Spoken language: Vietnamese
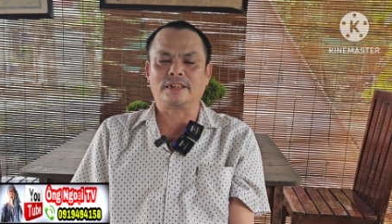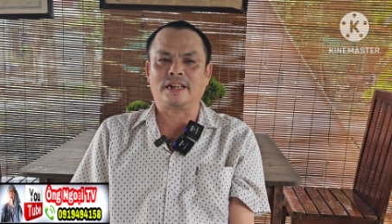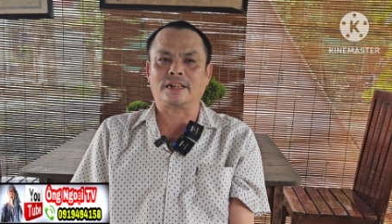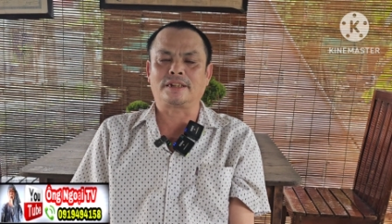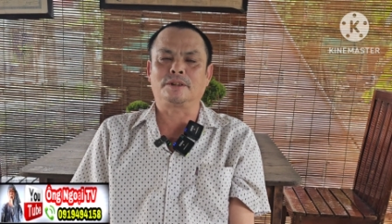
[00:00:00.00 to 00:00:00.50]

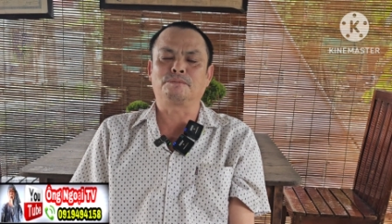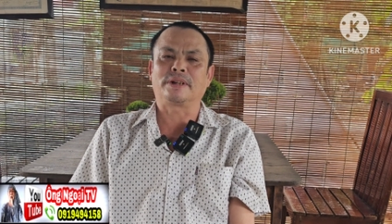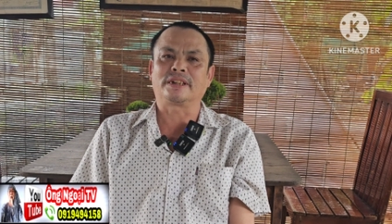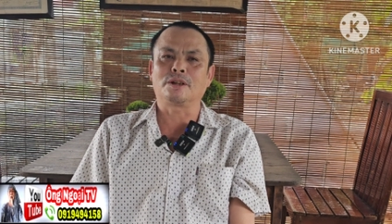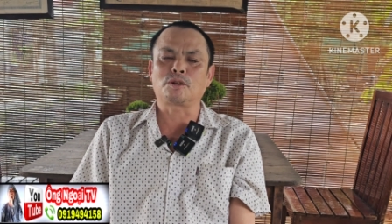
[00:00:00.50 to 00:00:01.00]
già gì
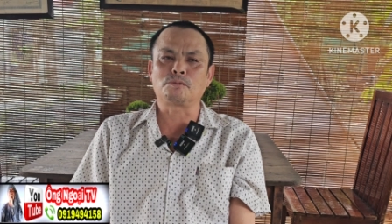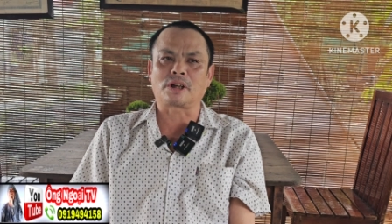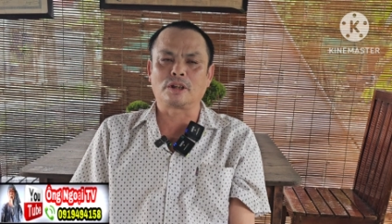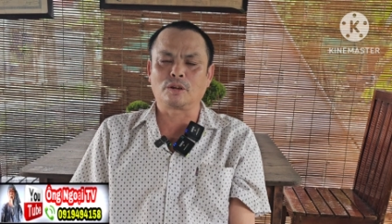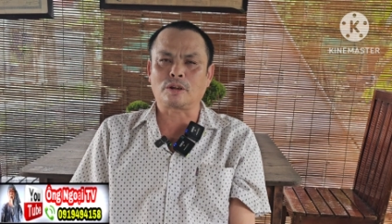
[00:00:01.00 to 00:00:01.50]
mình nếu có
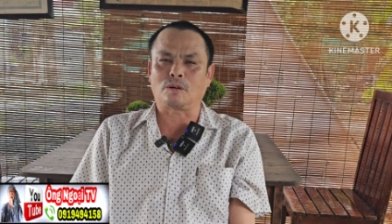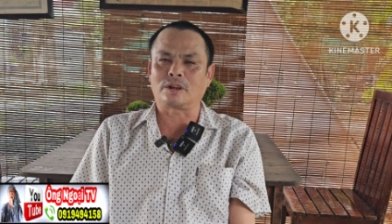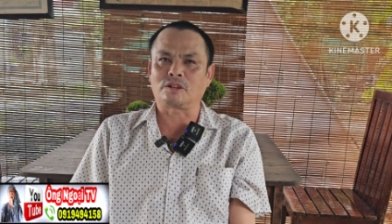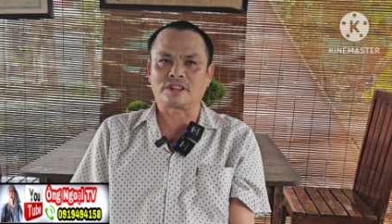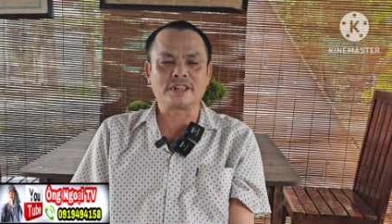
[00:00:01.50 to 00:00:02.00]
một cái lỗi
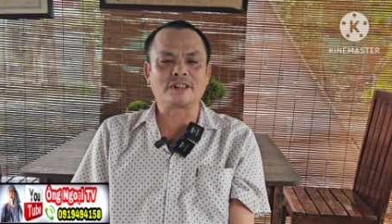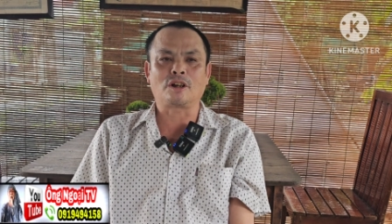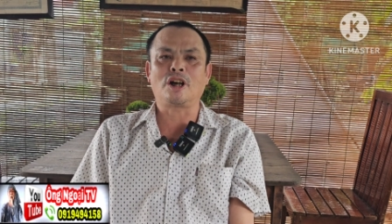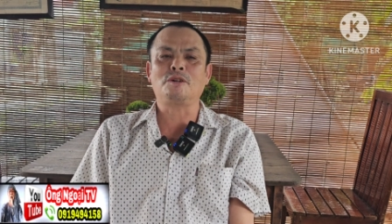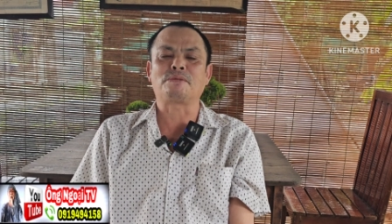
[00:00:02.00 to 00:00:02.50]
khổ nào riêng
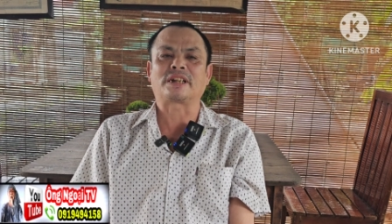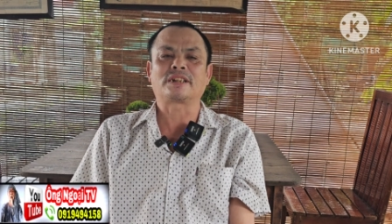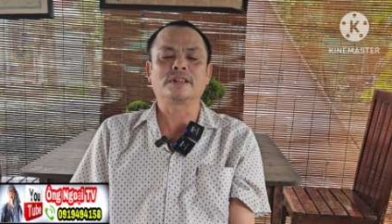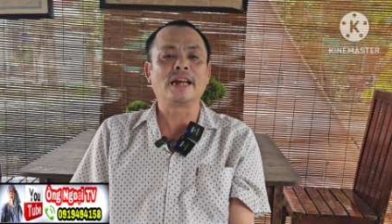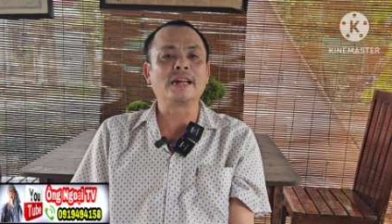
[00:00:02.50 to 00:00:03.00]
đó mình
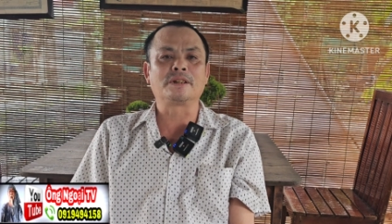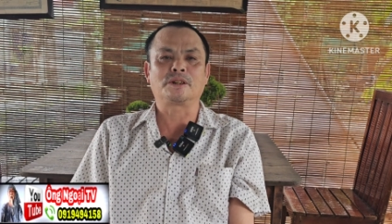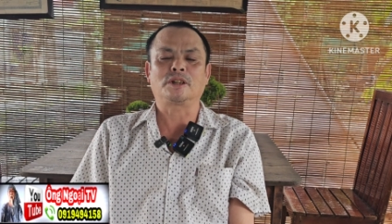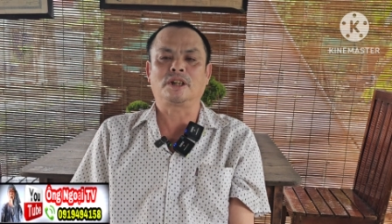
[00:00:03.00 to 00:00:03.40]
cứ lên